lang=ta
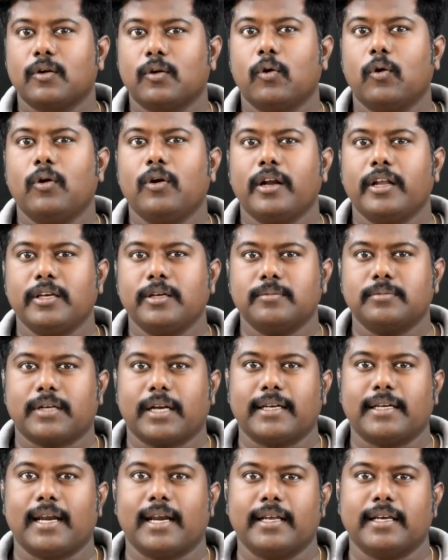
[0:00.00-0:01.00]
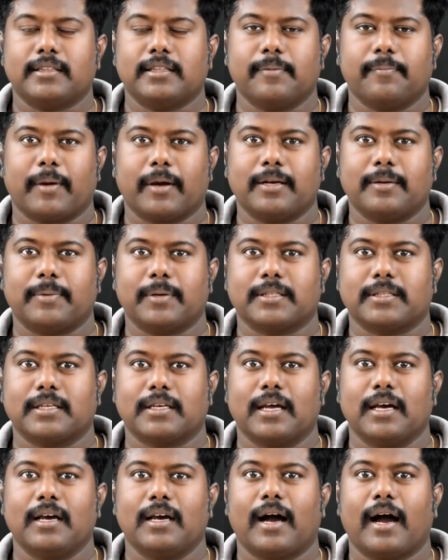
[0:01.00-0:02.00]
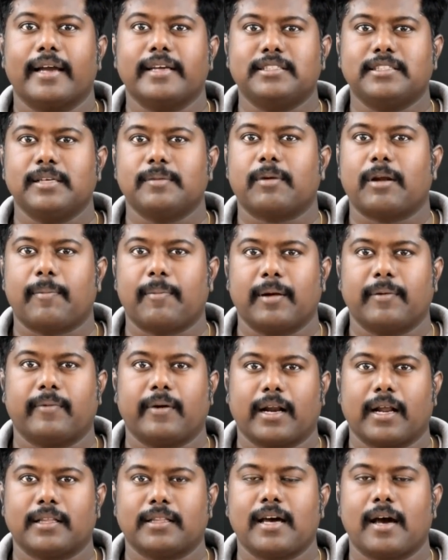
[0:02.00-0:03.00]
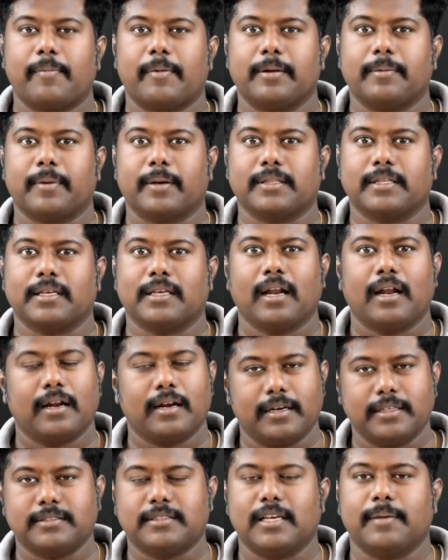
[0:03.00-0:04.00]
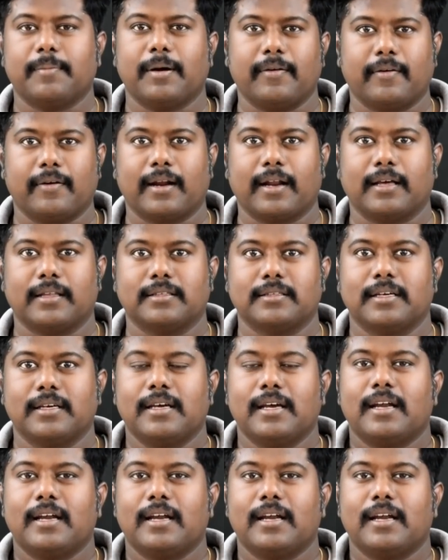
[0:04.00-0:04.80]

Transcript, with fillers: கோல்டையும் டைட்டானியத்தையும் பயன்படுத்தினா ஐசிங் ப்ராப்ளம் வராதா அப்படின்னு பார்த்தீங்கன்னா நிச்சயமாக வராது